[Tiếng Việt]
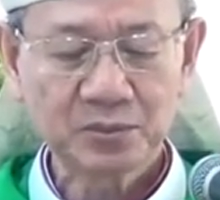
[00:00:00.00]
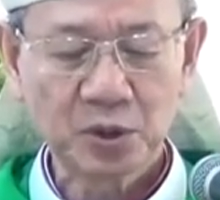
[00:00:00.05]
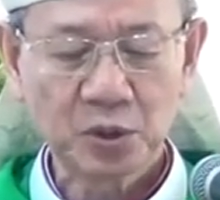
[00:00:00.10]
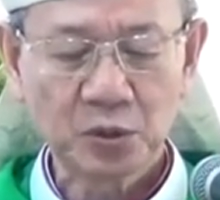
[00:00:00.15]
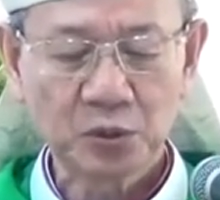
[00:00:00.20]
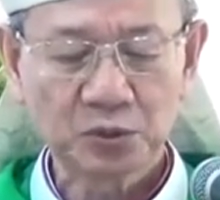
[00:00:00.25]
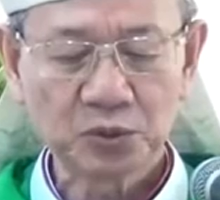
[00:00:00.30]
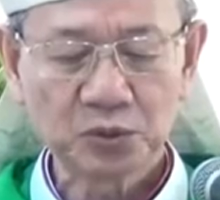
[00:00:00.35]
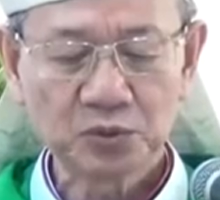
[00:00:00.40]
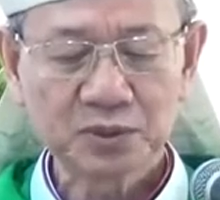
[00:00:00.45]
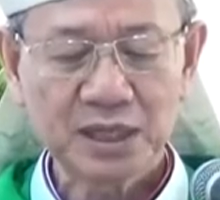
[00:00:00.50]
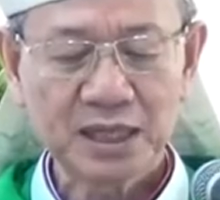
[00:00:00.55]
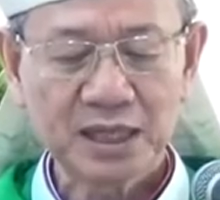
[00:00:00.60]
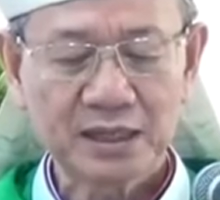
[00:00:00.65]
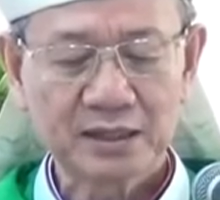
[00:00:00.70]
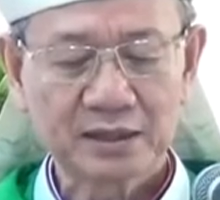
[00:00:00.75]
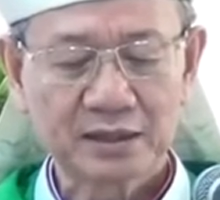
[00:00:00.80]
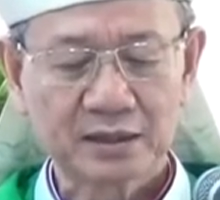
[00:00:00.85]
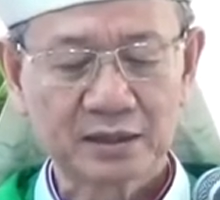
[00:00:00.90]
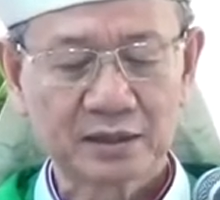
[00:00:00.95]
hồn chúng ta
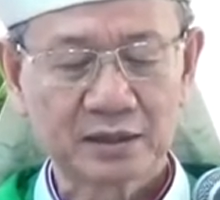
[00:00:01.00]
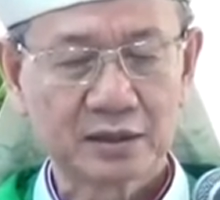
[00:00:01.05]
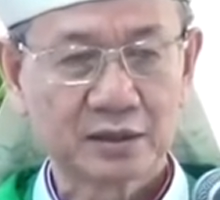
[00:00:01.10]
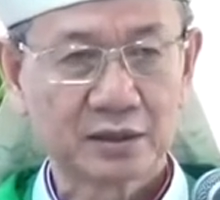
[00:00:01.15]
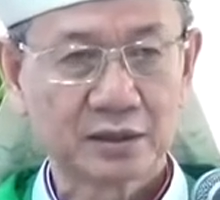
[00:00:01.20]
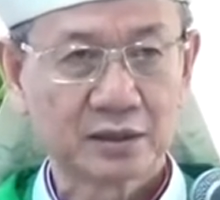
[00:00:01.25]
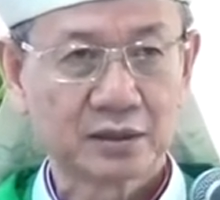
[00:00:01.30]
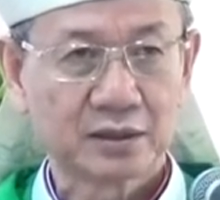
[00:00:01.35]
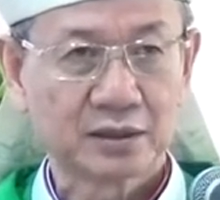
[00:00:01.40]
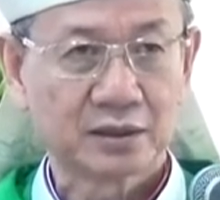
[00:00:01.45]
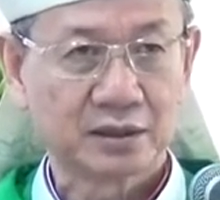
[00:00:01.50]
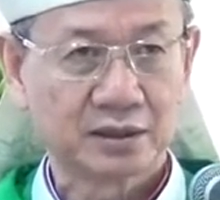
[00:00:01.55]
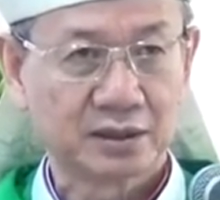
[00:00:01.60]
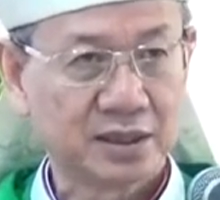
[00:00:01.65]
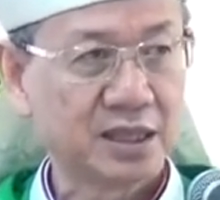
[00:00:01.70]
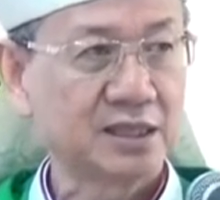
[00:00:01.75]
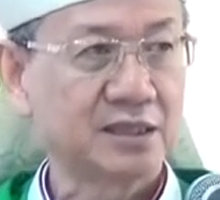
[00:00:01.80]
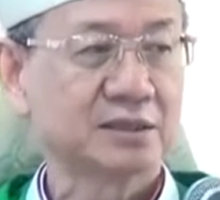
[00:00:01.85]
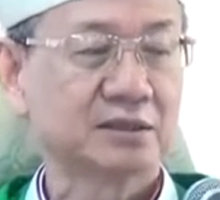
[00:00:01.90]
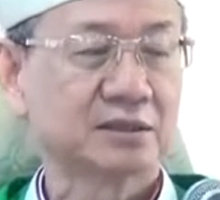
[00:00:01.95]

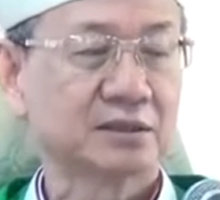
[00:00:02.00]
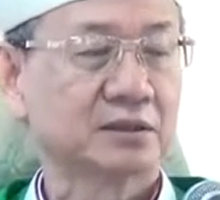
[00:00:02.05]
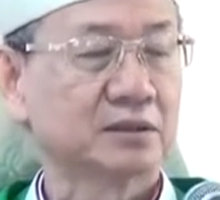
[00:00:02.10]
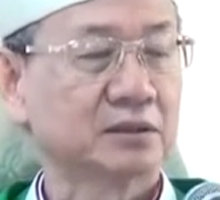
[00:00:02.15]
gần